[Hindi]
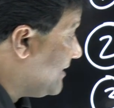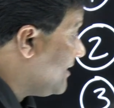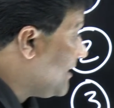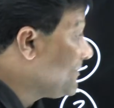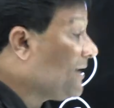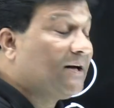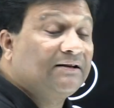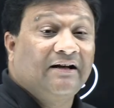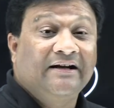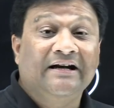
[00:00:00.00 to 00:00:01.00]
में हम क्या
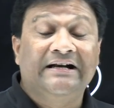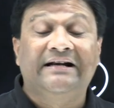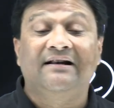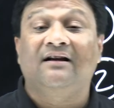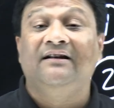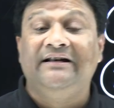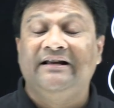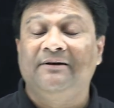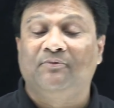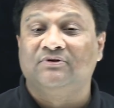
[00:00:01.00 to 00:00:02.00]
बात करेंगे डेटा
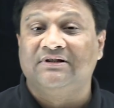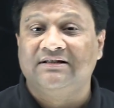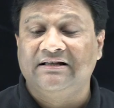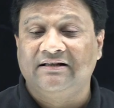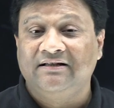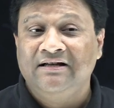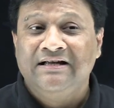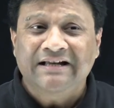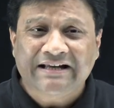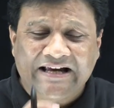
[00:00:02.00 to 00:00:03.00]
क्लीनिंग एंड प्रोसेसिंग की
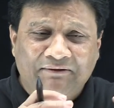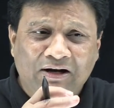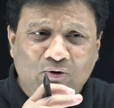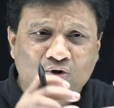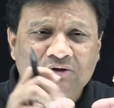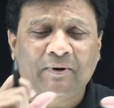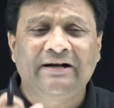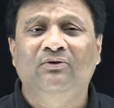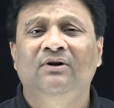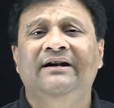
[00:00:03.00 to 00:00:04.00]
कि केवल उस
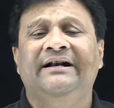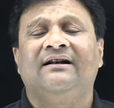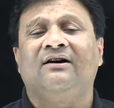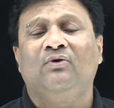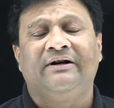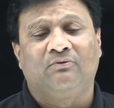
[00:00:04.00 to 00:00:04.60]
पर्टिकुलर डेटा को